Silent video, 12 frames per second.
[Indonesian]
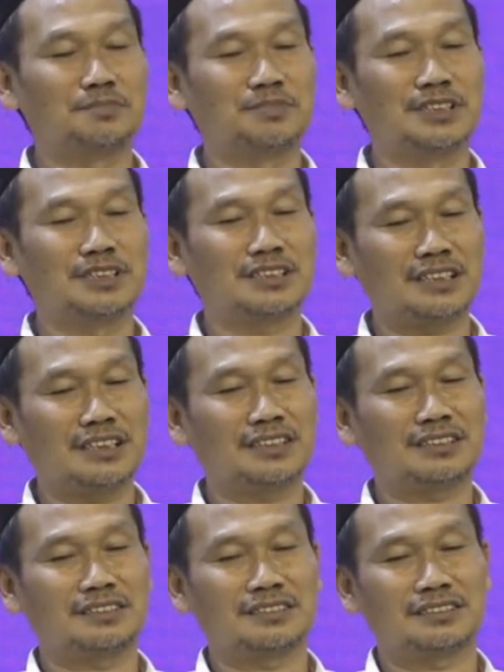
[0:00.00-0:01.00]
bisa
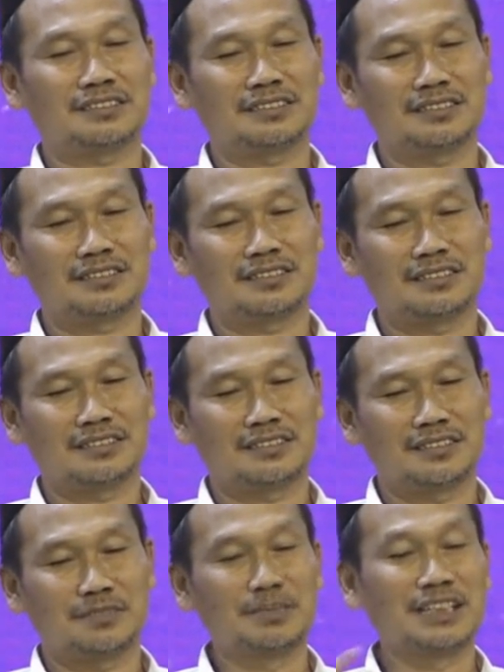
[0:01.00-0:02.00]

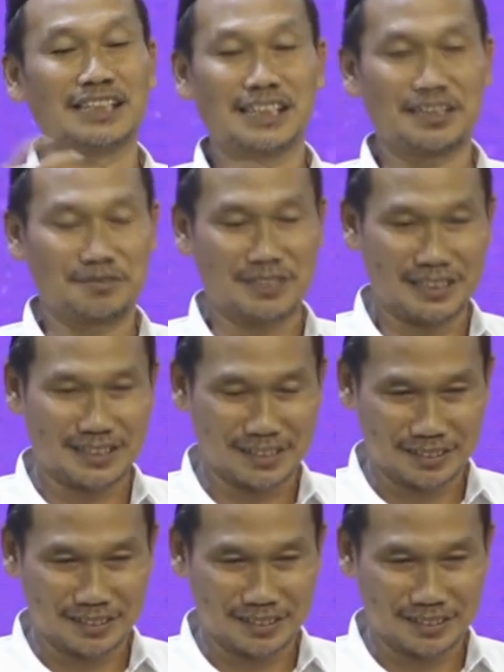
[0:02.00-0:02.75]
mendengar misalnya.